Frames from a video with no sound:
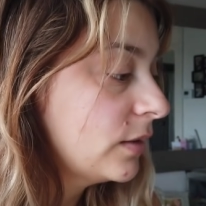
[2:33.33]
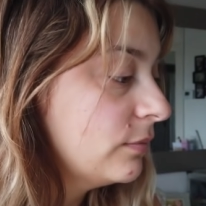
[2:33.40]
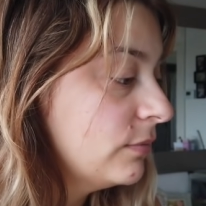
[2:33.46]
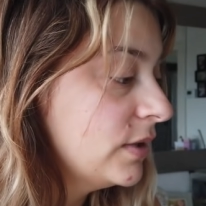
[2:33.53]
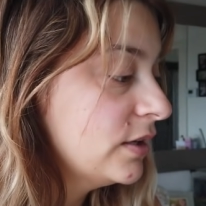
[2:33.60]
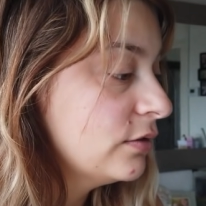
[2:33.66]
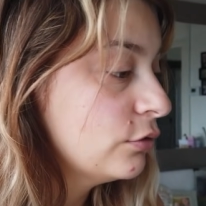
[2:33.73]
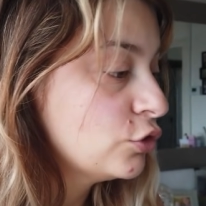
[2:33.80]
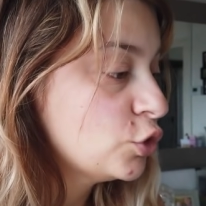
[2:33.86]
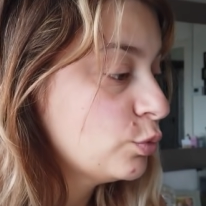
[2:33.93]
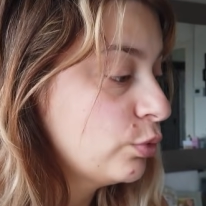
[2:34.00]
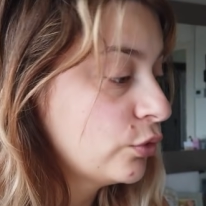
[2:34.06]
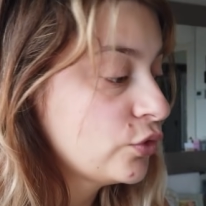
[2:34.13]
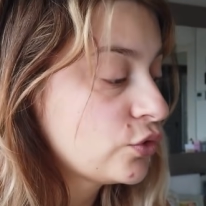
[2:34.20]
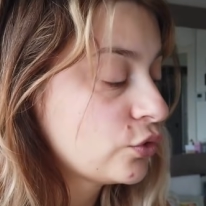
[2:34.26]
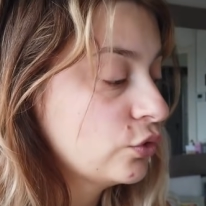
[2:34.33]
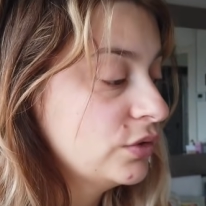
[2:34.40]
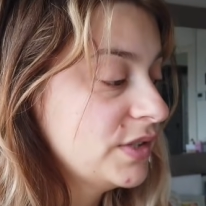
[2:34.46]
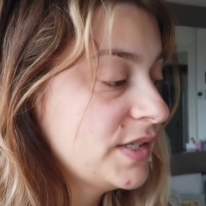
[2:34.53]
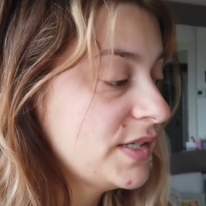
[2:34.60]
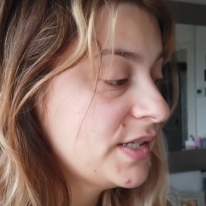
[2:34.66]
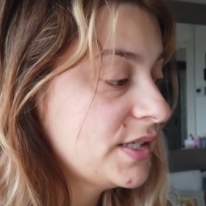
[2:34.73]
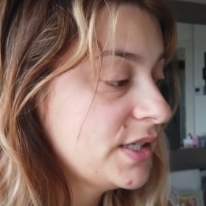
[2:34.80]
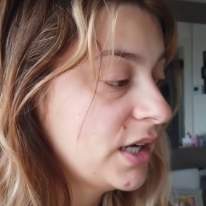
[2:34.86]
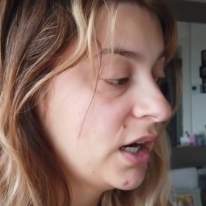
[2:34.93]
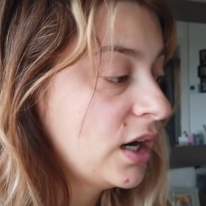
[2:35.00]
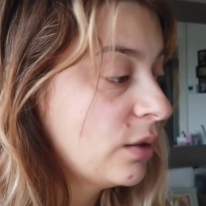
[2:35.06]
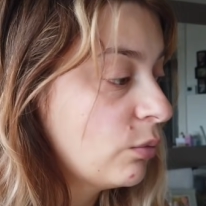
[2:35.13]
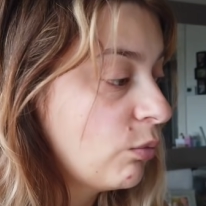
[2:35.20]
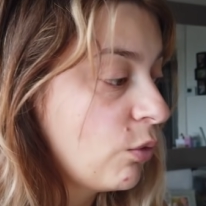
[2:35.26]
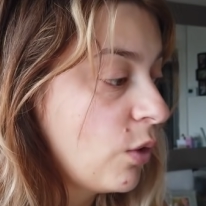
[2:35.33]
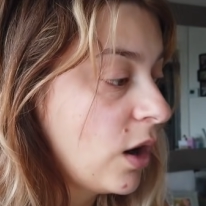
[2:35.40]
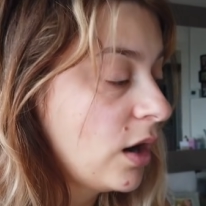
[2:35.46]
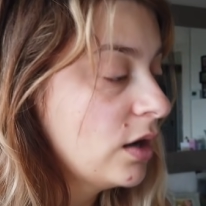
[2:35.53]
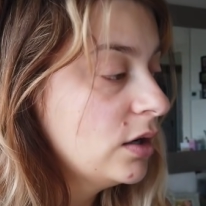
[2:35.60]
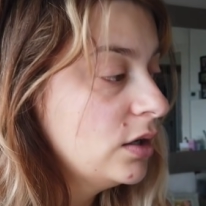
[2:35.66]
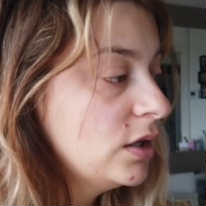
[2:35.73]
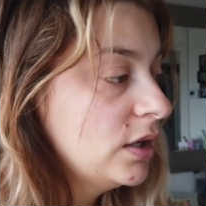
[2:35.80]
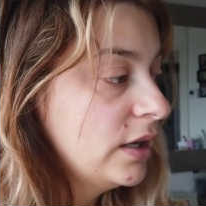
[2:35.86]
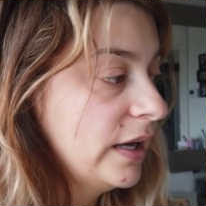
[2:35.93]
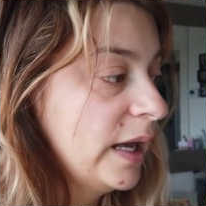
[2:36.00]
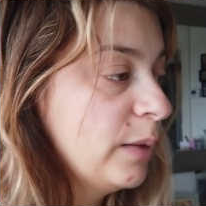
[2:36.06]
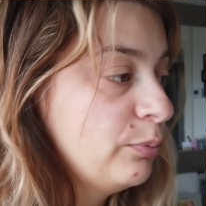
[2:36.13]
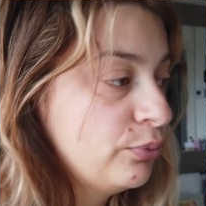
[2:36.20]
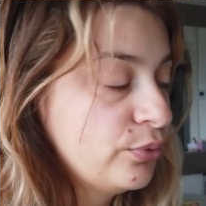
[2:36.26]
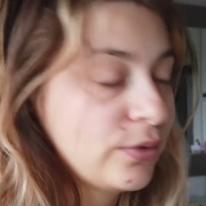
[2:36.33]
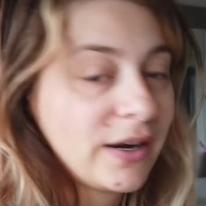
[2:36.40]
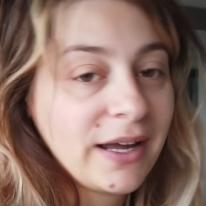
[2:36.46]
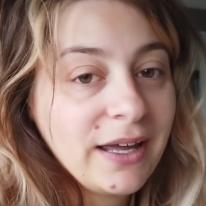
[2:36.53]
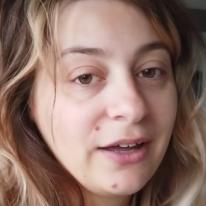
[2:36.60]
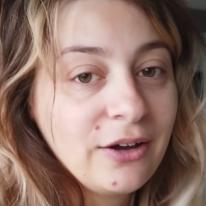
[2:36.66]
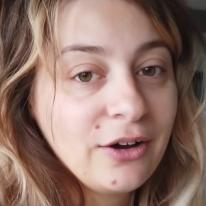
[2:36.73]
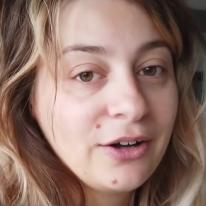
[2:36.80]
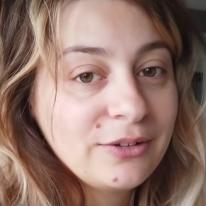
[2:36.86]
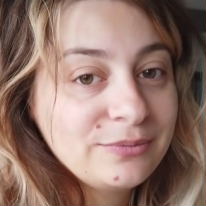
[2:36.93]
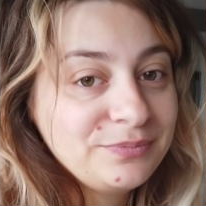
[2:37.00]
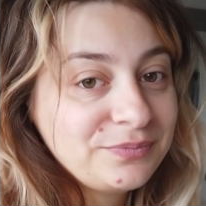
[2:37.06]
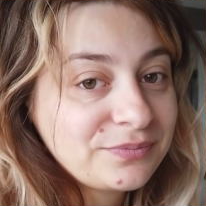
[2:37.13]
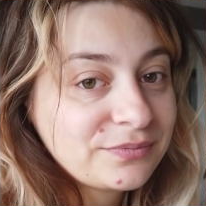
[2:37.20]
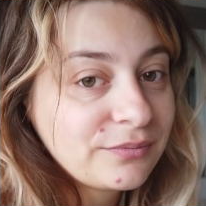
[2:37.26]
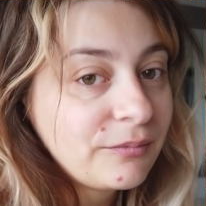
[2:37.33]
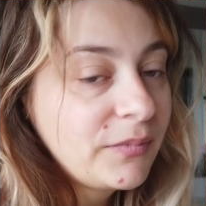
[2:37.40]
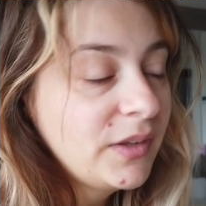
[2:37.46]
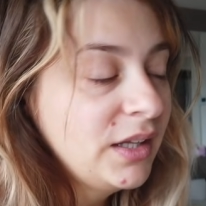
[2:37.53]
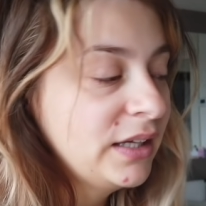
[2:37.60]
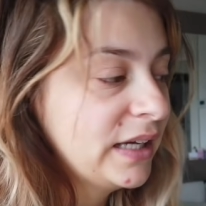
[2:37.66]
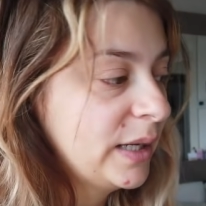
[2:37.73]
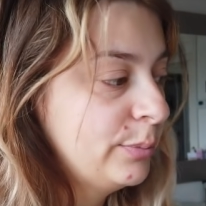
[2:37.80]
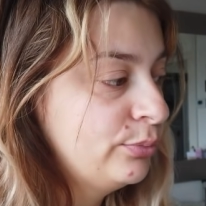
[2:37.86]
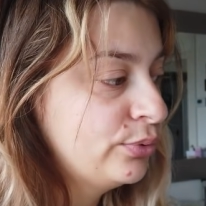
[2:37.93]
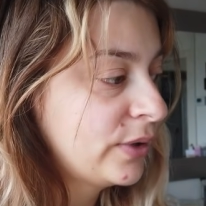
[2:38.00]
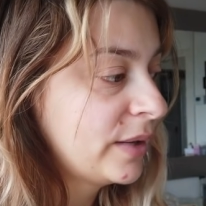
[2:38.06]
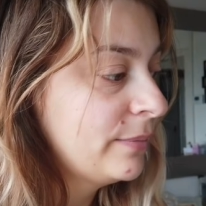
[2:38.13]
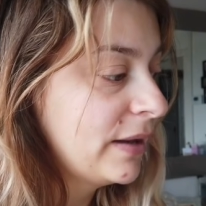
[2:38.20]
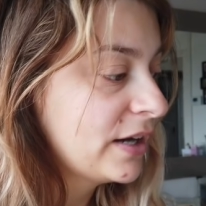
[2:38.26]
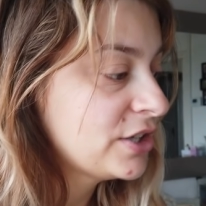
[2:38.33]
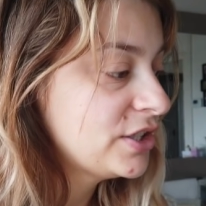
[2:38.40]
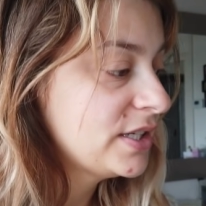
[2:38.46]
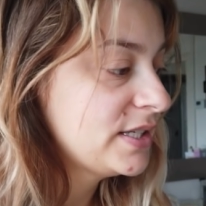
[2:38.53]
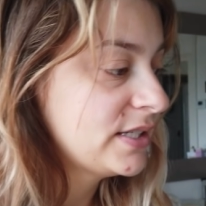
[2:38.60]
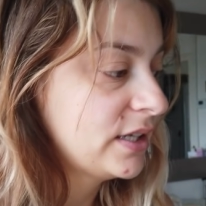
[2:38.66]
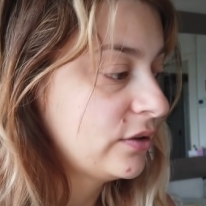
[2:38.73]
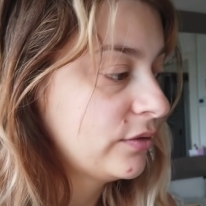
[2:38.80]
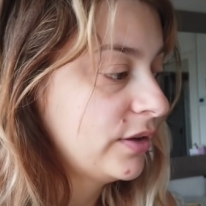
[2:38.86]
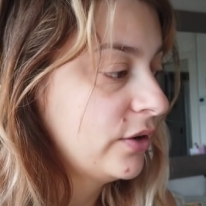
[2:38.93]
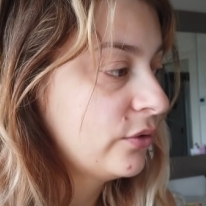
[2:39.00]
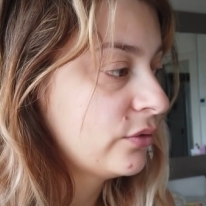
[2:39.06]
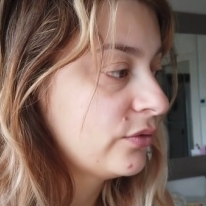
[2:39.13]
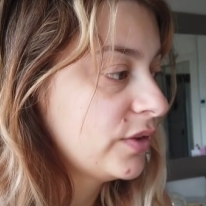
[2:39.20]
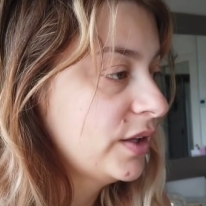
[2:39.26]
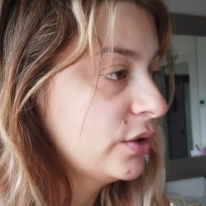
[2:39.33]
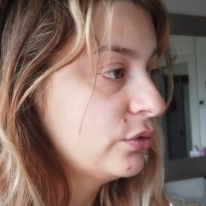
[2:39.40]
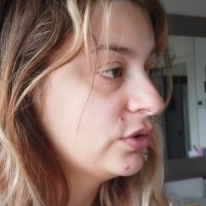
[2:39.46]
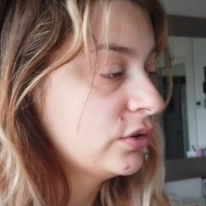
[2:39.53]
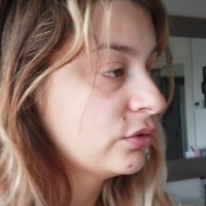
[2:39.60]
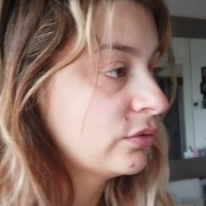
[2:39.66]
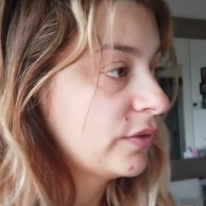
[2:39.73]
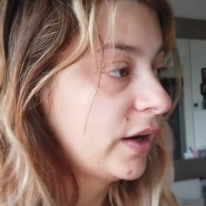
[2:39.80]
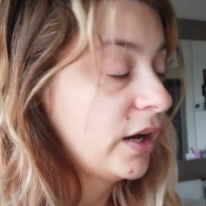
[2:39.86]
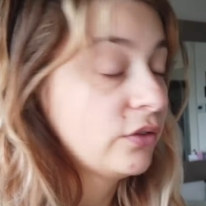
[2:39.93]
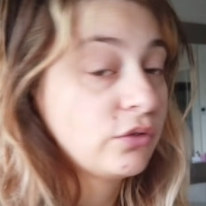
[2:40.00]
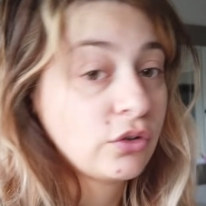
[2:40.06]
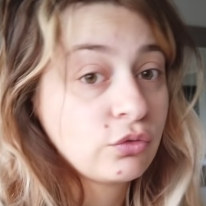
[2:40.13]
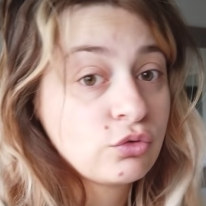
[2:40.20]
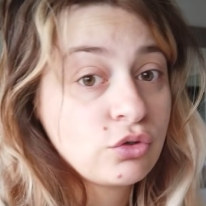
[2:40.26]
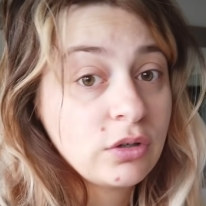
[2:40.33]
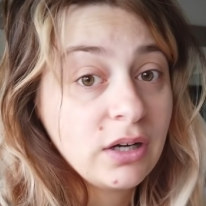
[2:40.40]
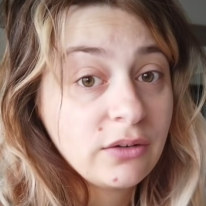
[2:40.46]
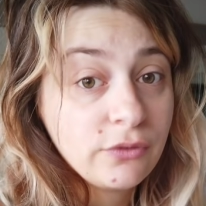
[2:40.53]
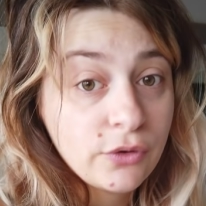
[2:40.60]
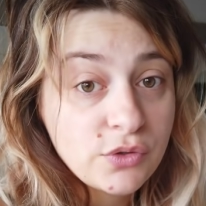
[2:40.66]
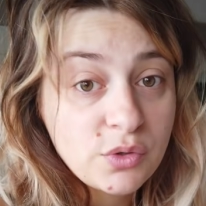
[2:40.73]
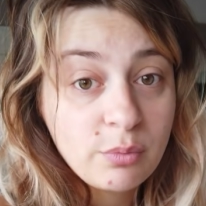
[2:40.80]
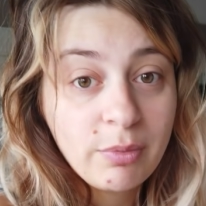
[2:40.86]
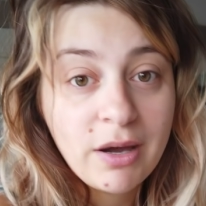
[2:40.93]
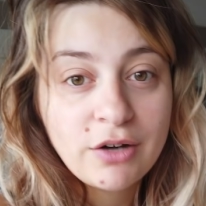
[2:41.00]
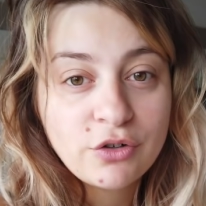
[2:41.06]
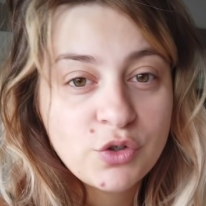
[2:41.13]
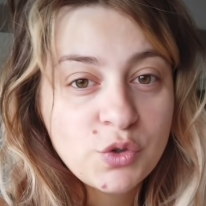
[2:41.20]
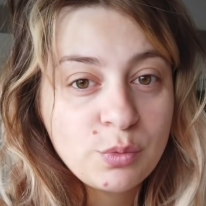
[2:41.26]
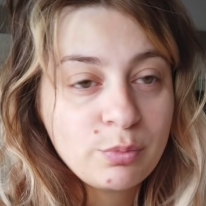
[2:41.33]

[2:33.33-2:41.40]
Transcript: Mais je pense que d'ici un mois, elle pourrait, elle pourrait marcher si elle en a envie. Écoutez, on verra. De toute façon, je ne la force pas.